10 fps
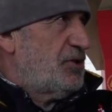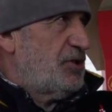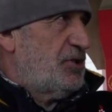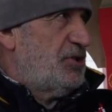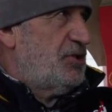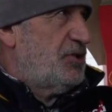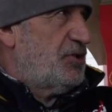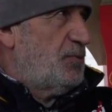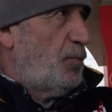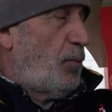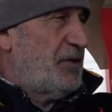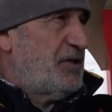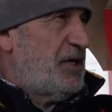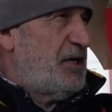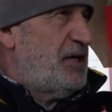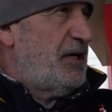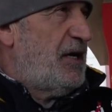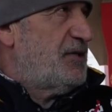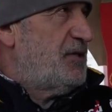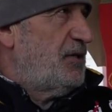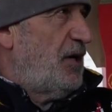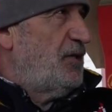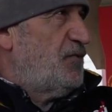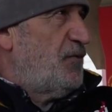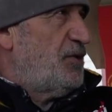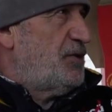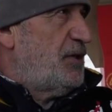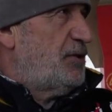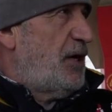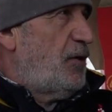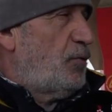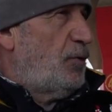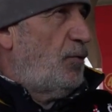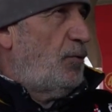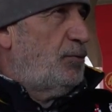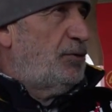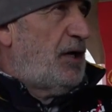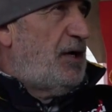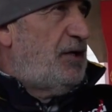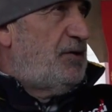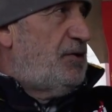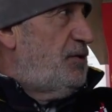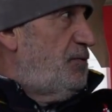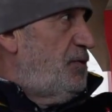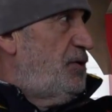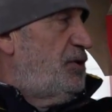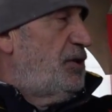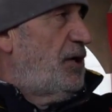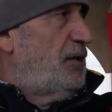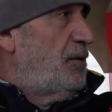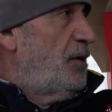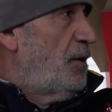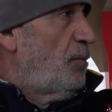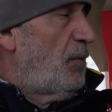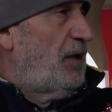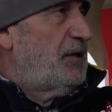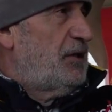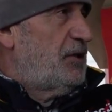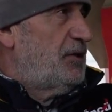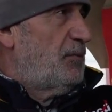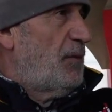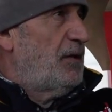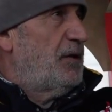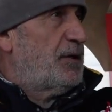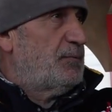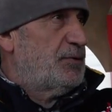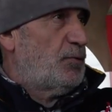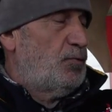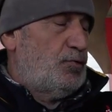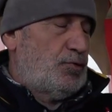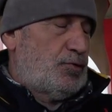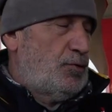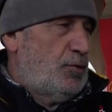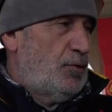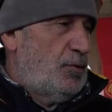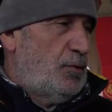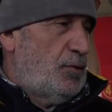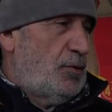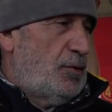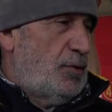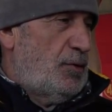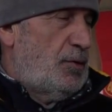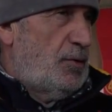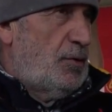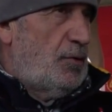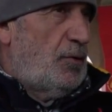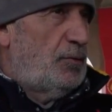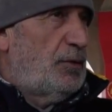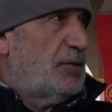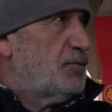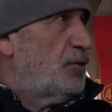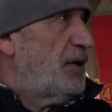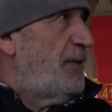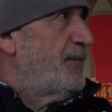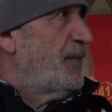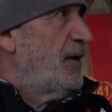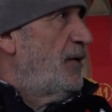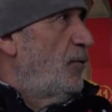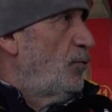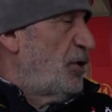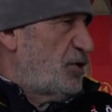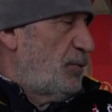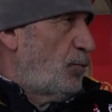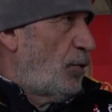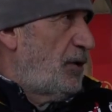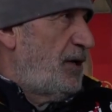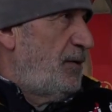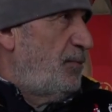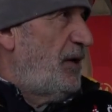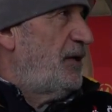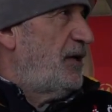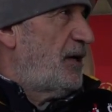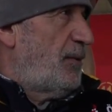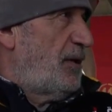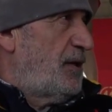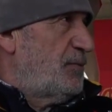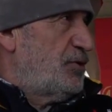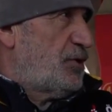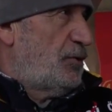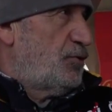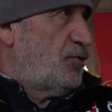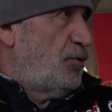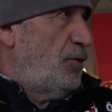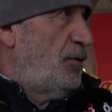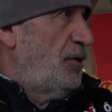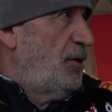çıksın çıksın bu pazar yerine gelsin. Alışverişleri daha kolay oldu. Daha iyi itinalı mal getirdik. Mallarımız da ucuz. Ondan sonra ulaşım kolay. Belediye arabalarımız çalışıyor